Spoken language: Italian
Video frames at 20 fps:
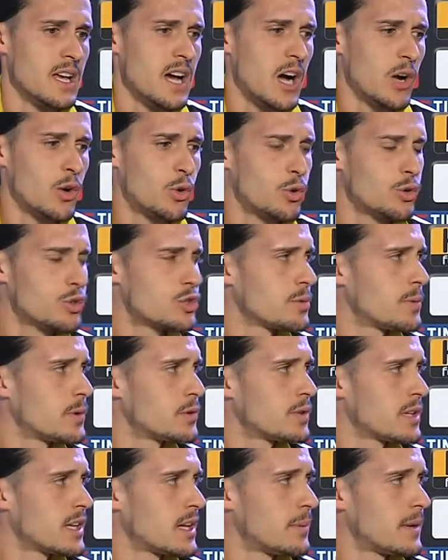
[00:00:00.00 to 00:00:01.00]
ha corso per
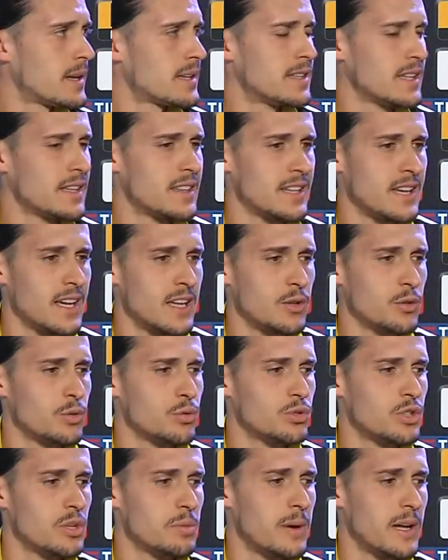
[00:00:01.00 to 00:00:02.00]
tutta la partita tenendo
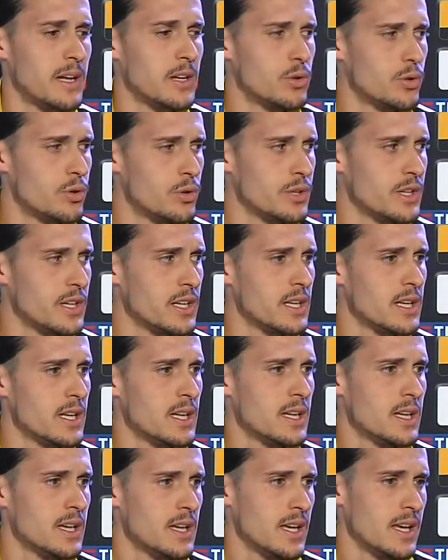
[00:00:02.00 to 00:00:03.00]
tutti i palloni
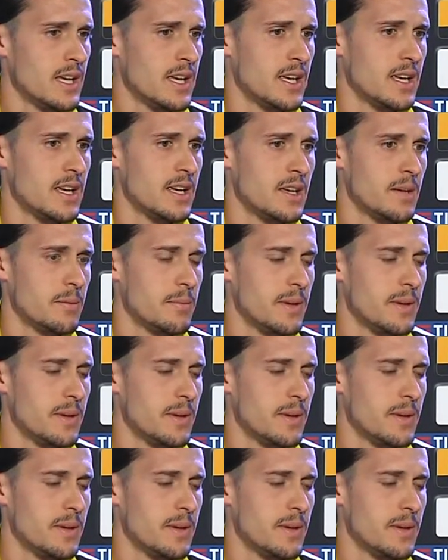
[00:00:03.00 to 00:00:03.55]
e...